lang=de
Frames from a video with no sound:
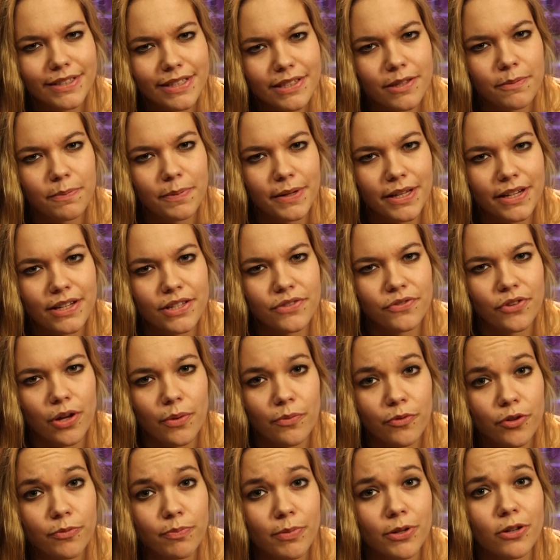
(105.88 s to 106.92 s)
Diese
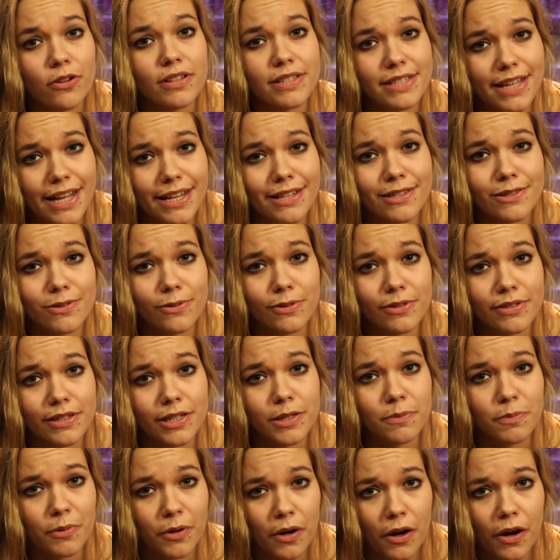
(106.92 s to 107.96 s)
Penisform wird man nur auch selten zu
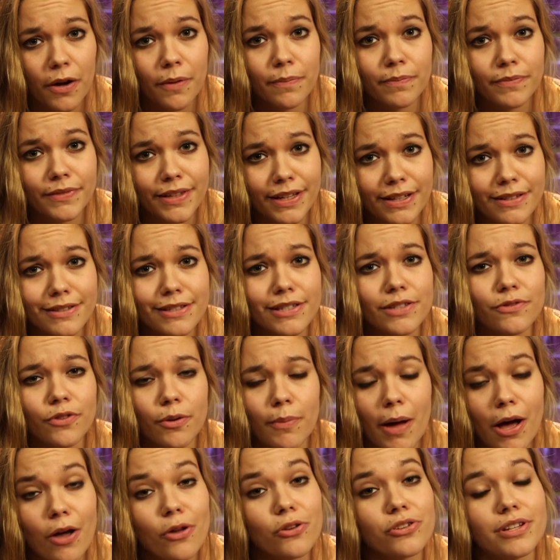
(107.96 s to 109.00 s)
Gesicht bekommen, denn sie ist
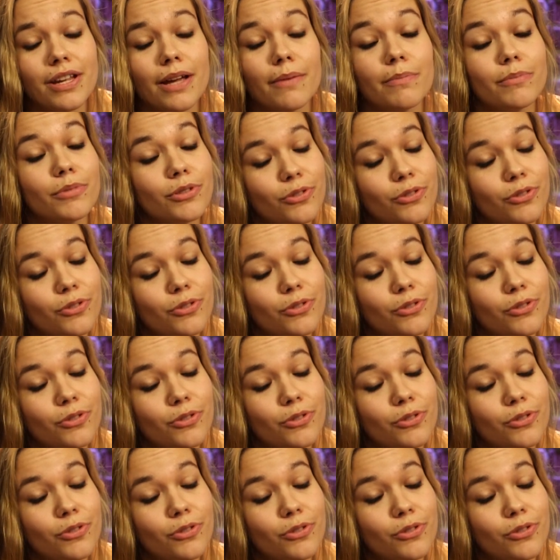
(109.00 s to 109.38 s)
vom Aussterben